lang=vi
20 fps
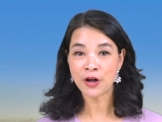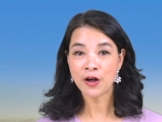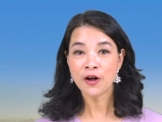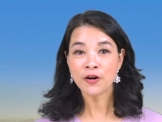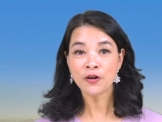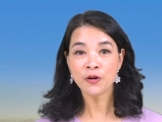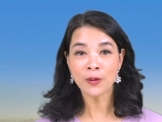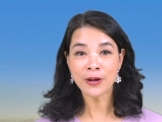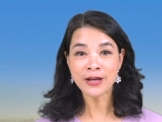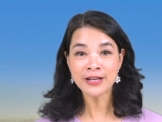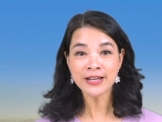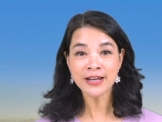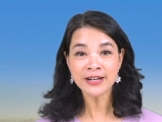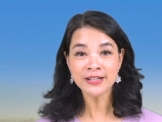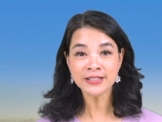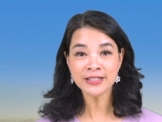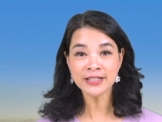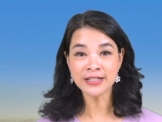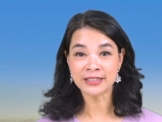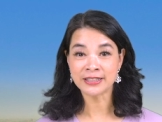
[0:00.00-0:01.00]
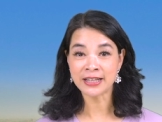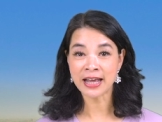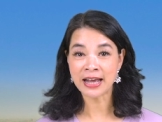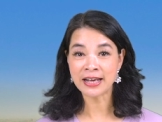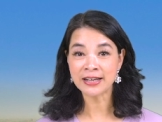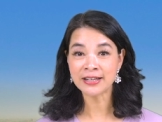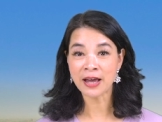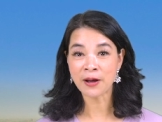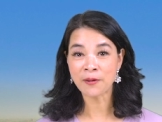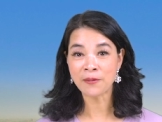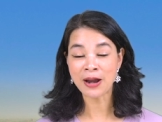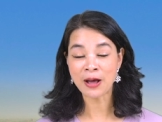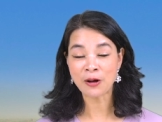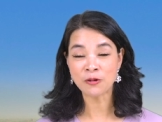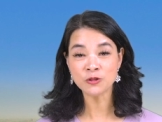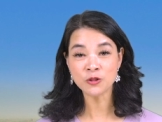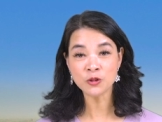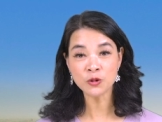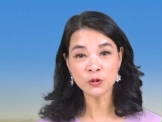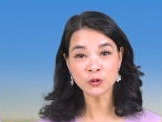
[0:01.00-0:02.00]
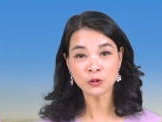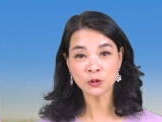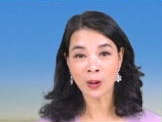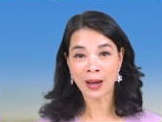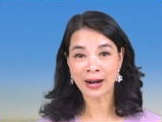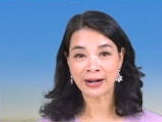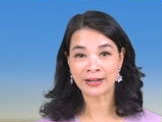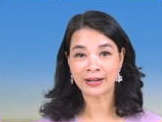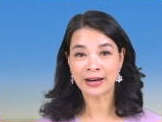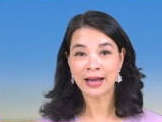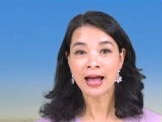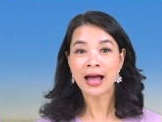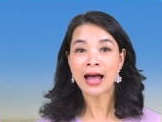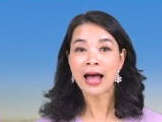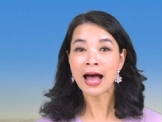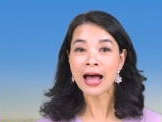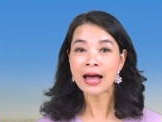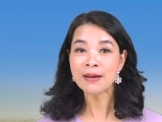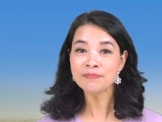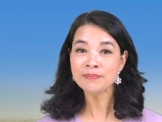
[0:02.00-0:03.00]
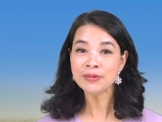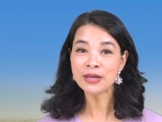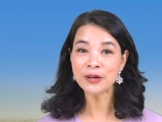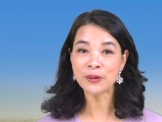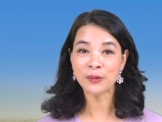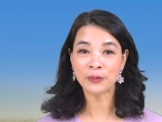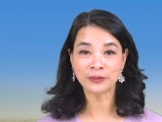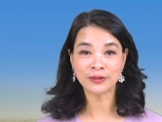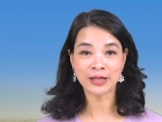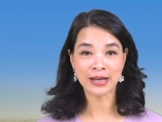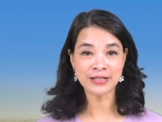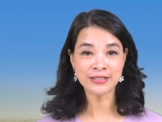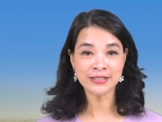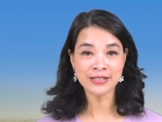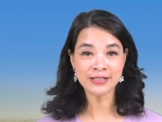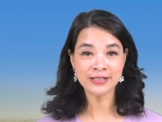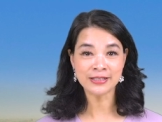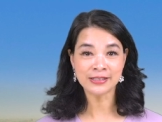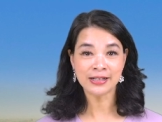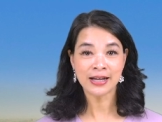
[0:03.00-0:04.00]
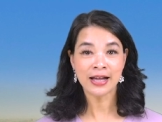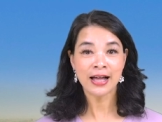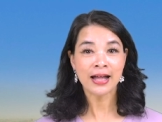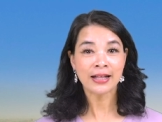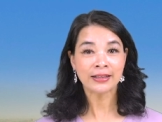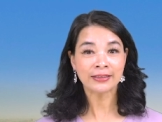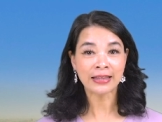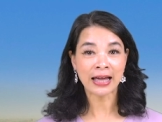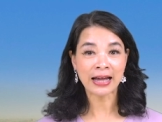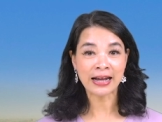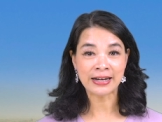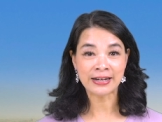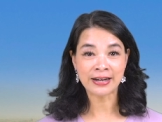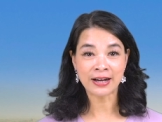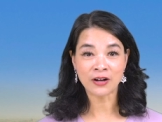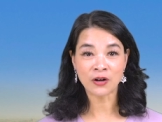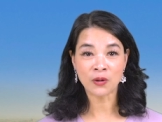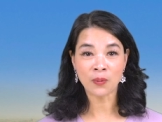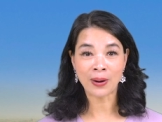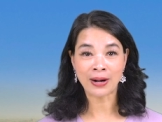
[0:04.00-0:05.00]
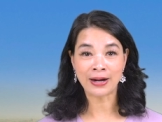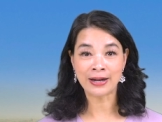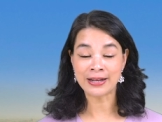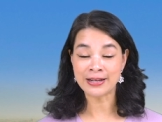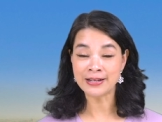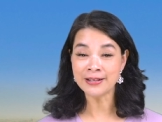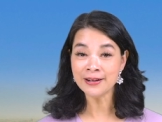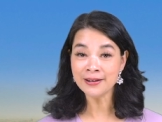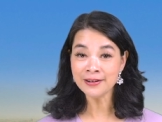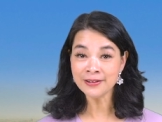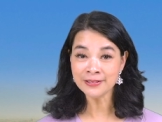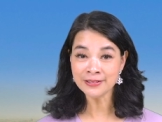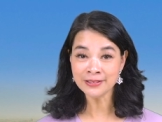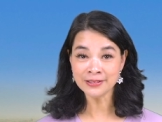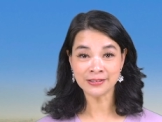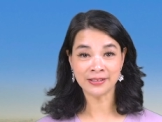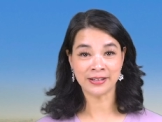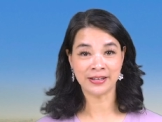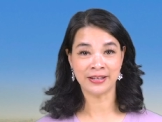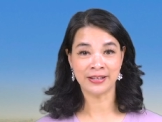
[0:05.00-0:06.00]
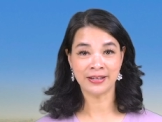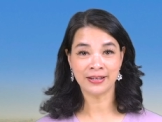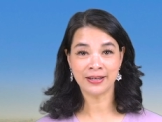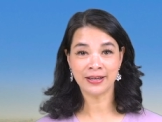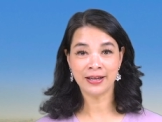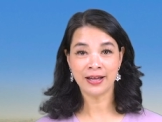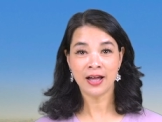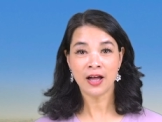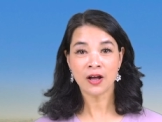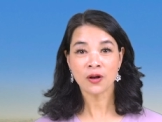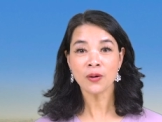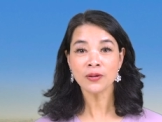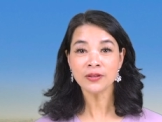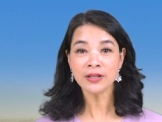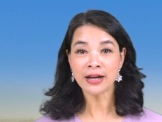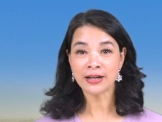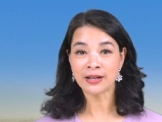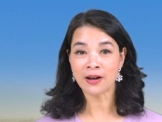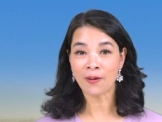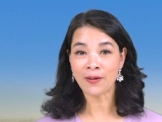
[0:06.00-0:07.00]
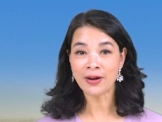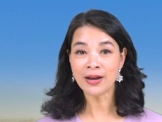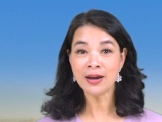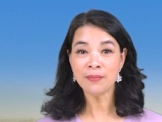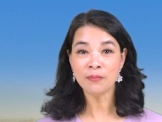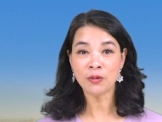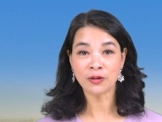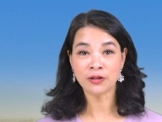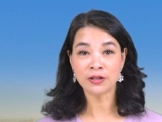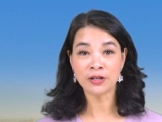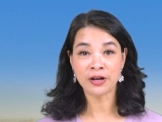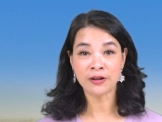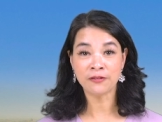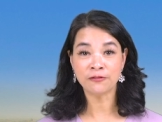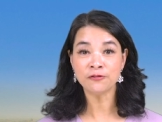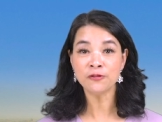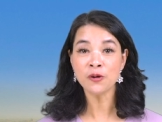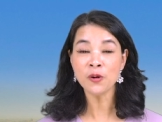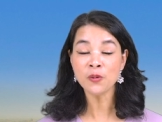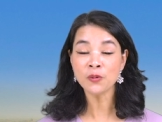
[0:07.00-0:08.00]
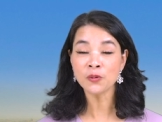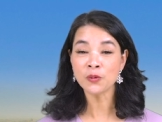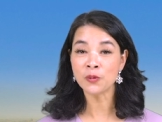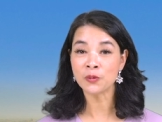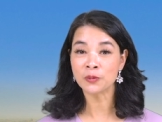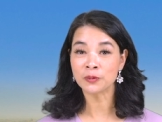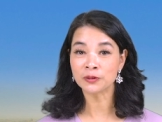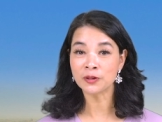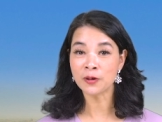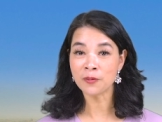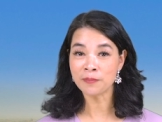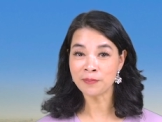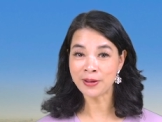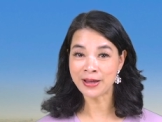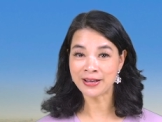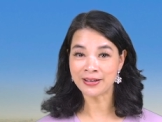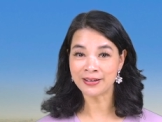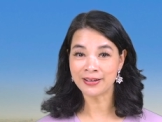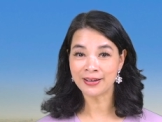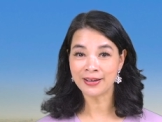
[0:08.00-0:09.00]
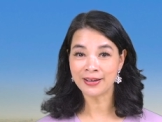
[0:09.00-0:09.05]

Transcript: đối nhân xử thế khéo léo chu toàn, am hiểu thế sự, tài năng quản lý hơn người. Có thể nói là một người vô cùng thông minh.